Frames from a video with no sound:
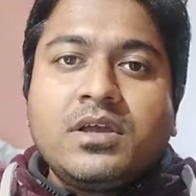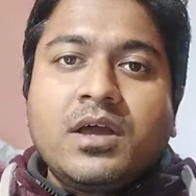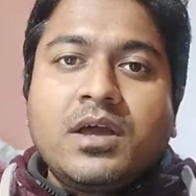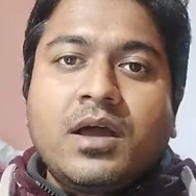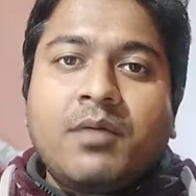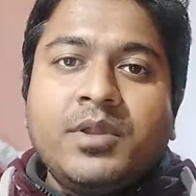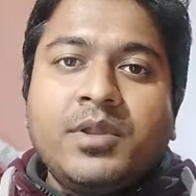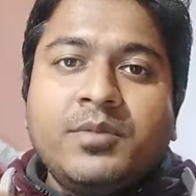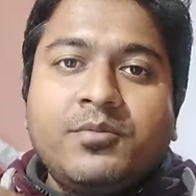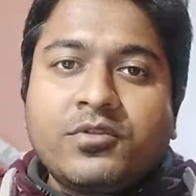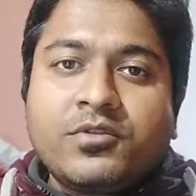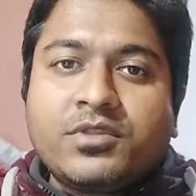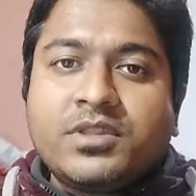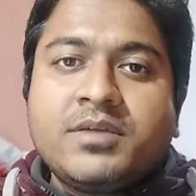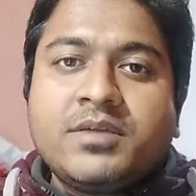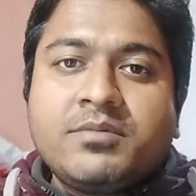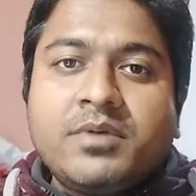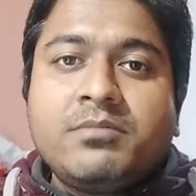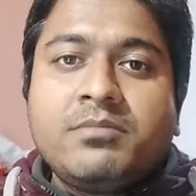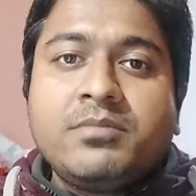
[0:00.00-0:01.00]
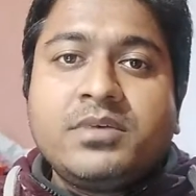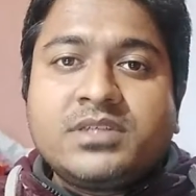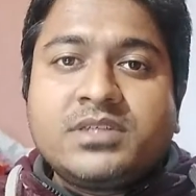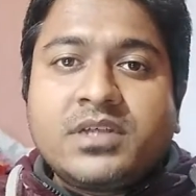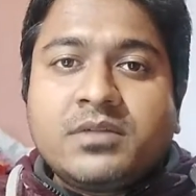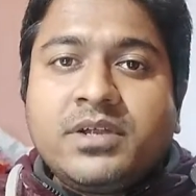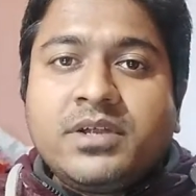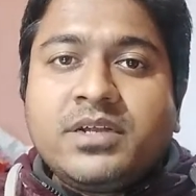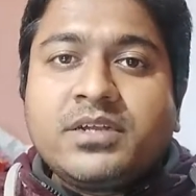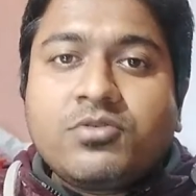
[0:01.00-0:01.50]
আপনি প্রত্যেকবার
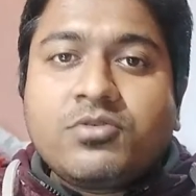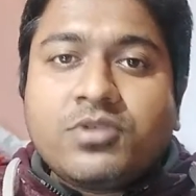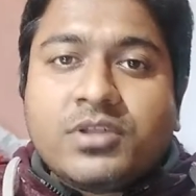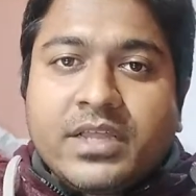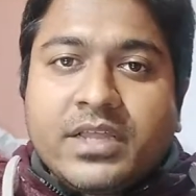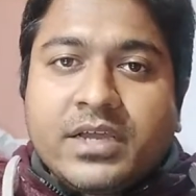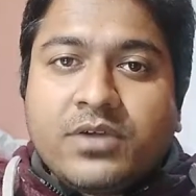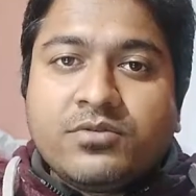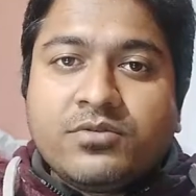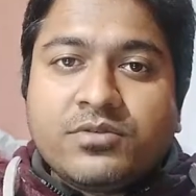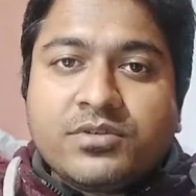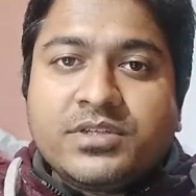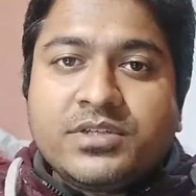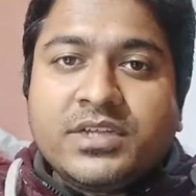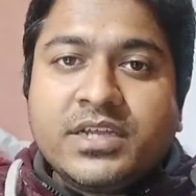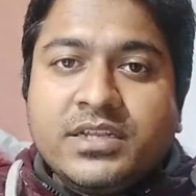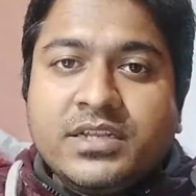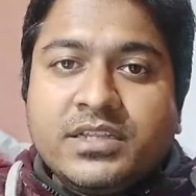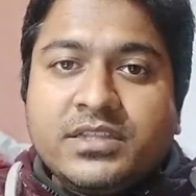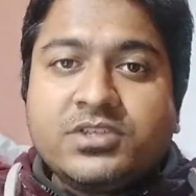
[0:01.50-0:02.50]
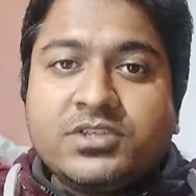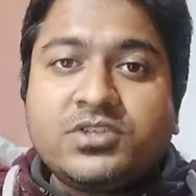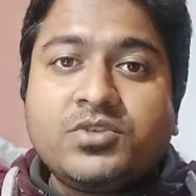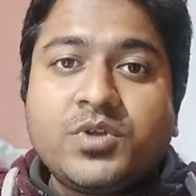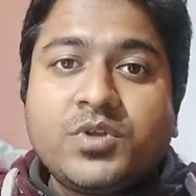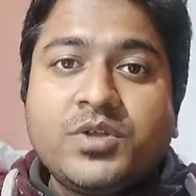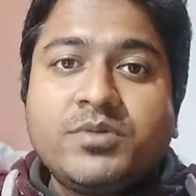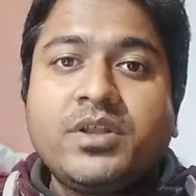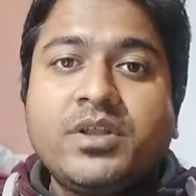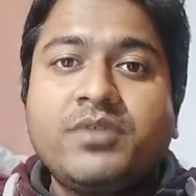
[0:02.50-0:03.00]
মেজারমেন্ট করে দেখুন সেই নির্দিষ্ট
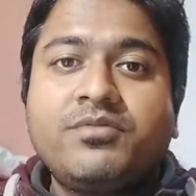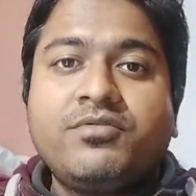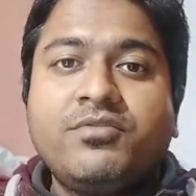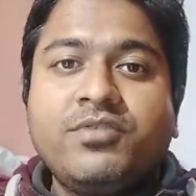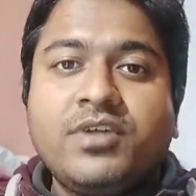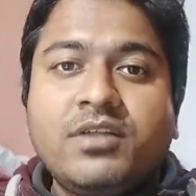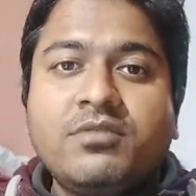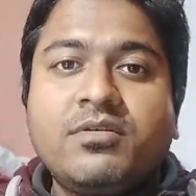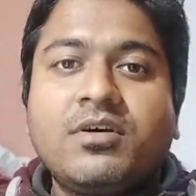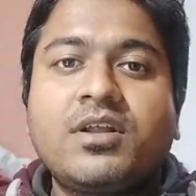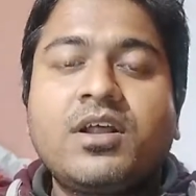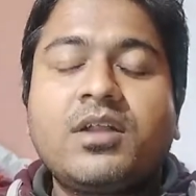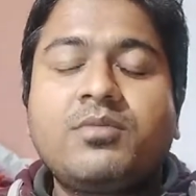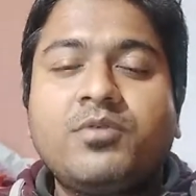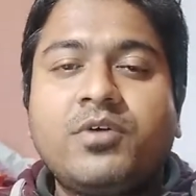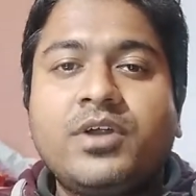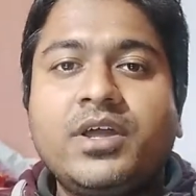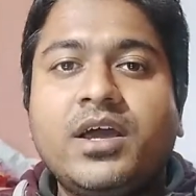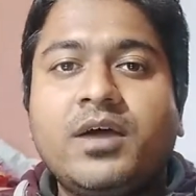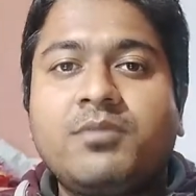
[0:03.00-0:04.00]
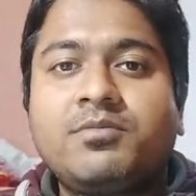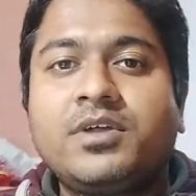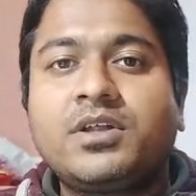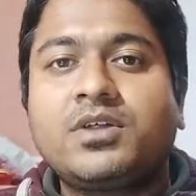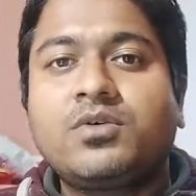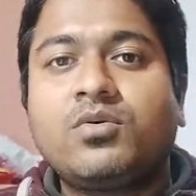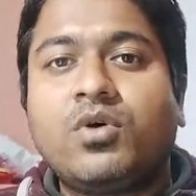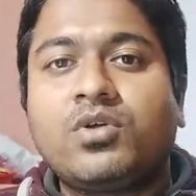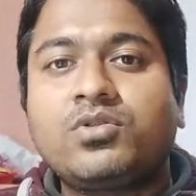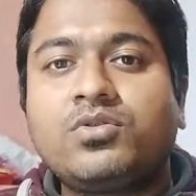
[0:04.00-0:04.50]
পরিমাণে ফুয়েল ভরার পরে আপনার
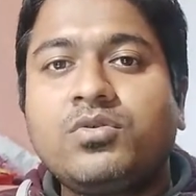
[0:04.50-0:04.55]
কত